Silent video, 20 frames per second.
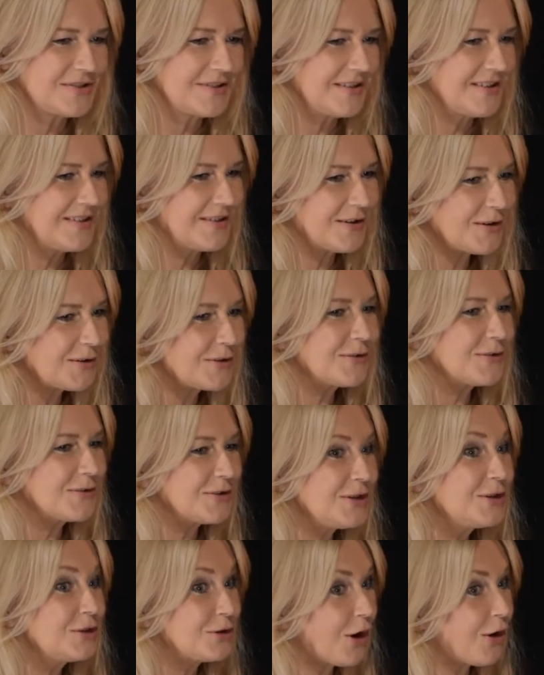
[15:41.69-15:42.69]
I to go,
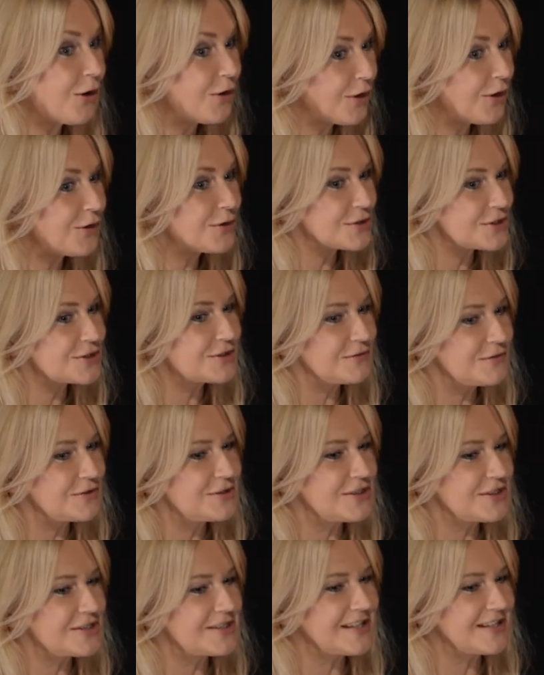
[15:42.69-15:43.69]
i to go
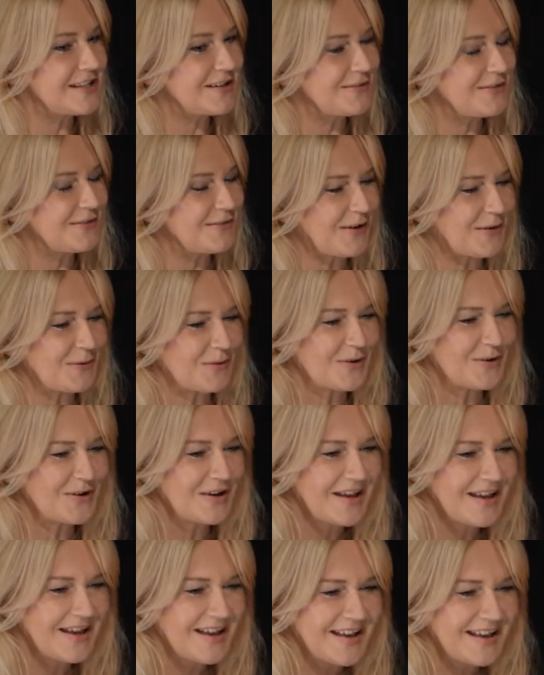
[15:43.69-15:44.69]
rzeczywiście zdenerwowało.
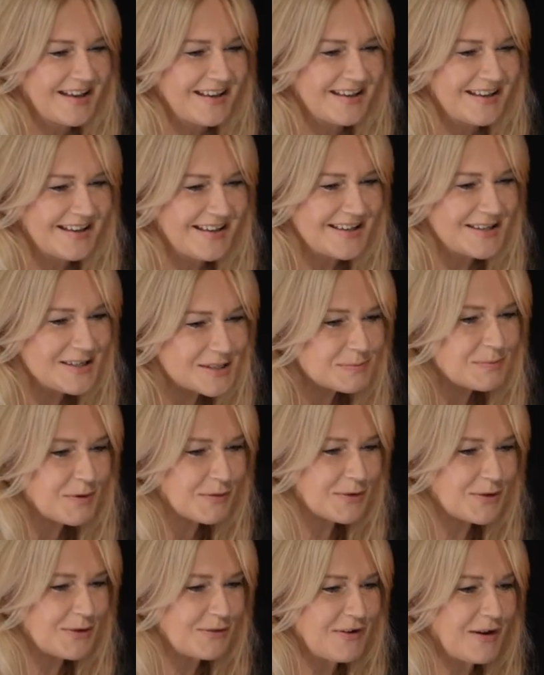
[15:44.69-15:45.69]
E, I
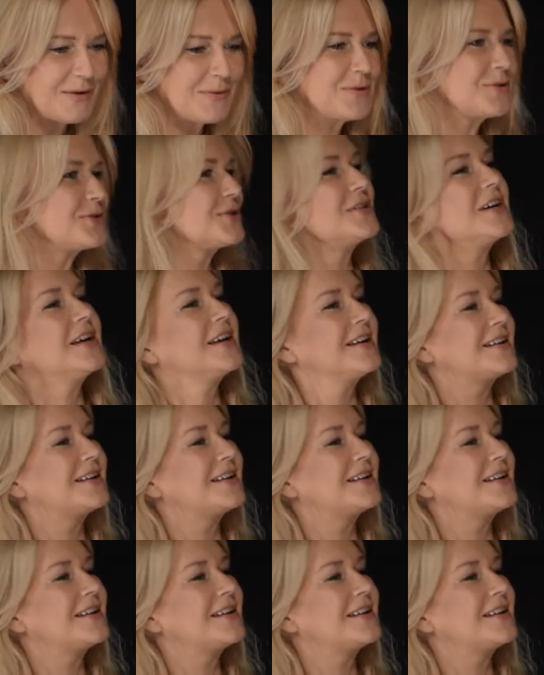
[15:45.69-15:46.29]
spowodowało, że